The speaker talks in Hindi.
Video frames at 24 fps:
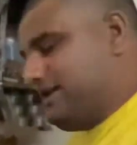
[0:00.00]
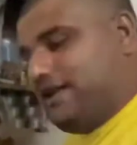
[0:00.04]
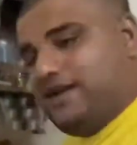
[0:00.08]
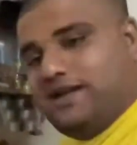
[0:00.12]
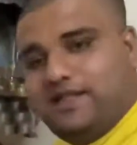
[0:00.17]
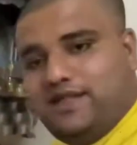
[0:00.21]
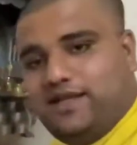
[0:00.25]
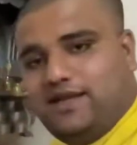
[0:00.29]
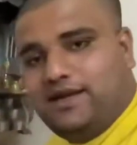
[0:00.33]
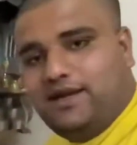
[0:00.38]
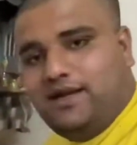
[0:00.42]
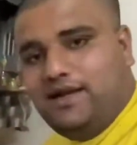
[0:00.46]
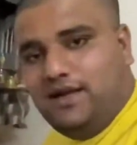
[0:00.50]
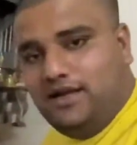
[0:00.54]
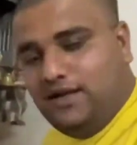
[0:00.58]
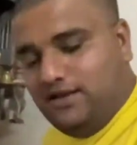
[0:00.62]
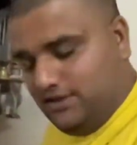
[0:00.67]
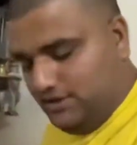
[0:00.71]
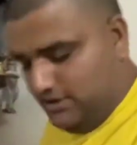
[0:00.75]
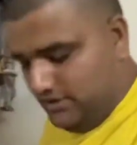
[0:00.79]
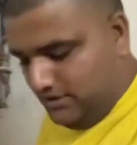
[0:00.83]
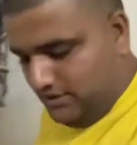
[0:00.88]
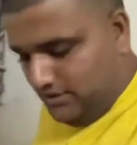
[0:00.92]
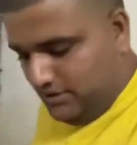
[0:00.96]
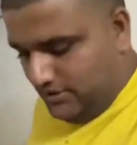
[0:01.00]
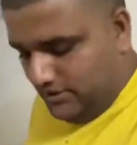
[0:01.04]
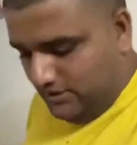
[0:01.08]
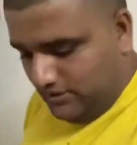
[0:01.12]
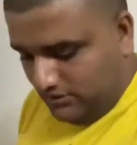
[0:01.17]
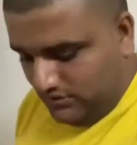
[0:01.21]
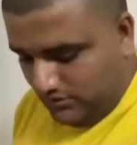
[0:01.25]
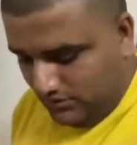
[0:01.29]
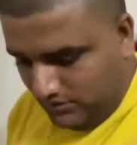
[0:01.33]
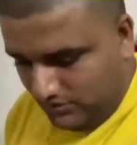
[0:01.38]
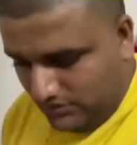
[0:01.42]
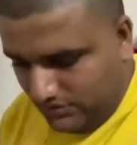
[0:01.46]
जाने देगा
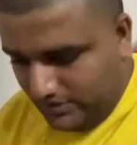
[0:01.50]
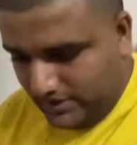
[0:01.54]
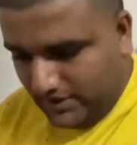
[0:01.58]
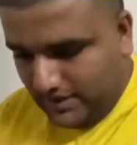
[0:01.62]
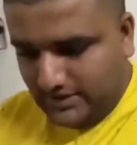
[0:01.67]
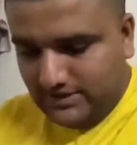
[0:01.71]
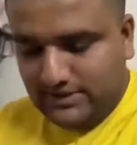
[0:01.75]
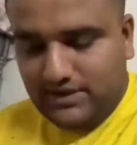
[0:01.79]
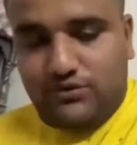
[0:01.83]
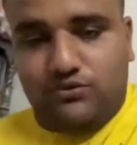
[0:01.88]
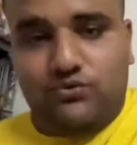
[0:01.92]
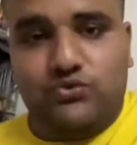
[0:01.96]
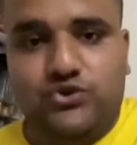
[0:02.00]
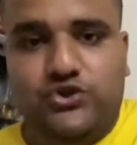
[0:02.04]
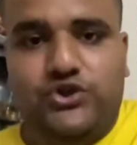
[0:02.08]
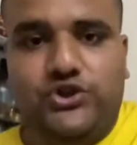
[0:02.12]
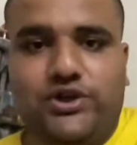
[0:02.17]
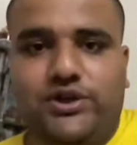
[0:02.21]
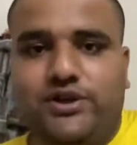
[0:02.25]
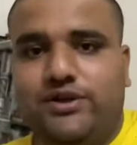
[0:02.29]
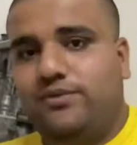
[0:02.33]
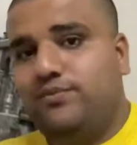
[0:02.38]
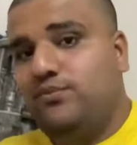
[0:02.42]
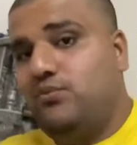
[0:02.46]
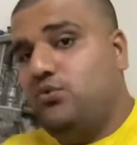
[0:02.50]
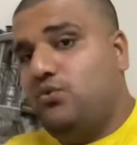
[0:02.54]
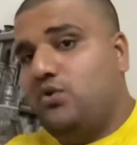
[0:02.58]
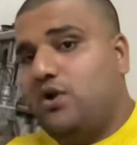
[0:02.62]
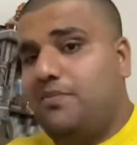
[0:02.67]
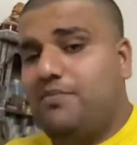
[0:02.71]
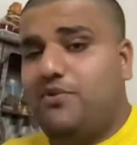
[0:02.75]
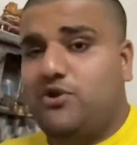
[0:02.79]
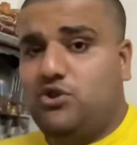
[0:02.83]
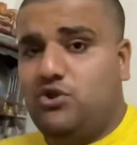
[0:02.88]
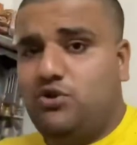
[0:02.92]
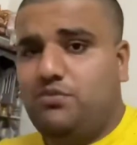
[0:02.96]
तो ऐसा कुछ पूरा
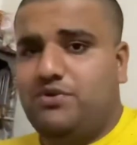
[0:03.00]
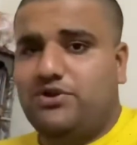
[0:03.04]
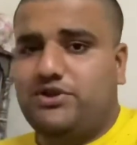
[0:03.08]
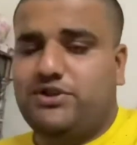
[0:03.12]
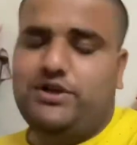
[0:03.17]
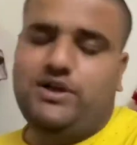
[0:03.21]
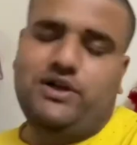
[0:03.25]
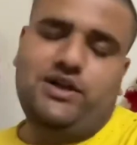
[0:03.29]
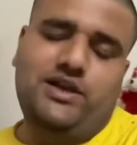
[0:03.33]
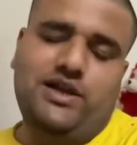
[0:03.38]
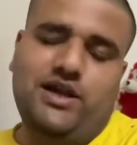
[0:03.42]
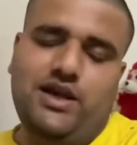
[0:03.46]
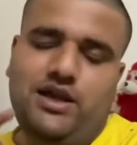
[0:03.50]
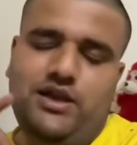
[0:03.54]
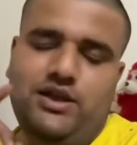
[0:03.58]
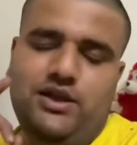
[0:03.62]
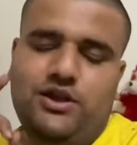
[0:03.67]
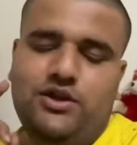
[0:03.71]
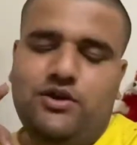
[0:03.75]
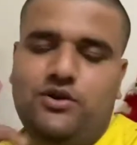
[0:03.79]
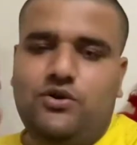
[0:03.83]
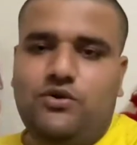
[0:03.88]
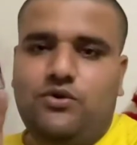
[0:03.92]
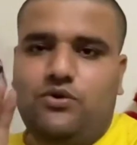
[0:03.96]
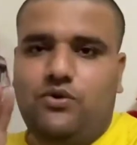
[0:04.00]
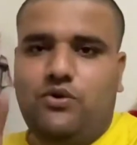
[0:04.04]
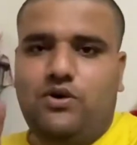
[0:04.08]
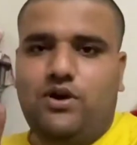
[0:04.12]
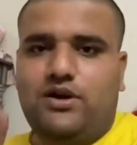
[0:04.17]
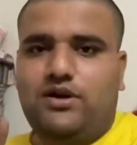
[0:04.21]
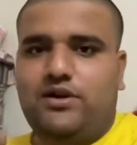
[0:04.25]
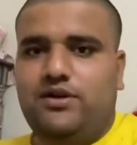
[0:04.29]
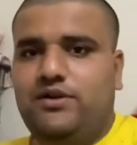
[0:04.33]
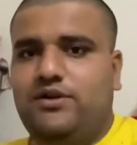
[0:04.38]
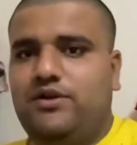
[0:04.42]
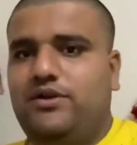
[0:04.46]
बंदोबस्त कर लिया है और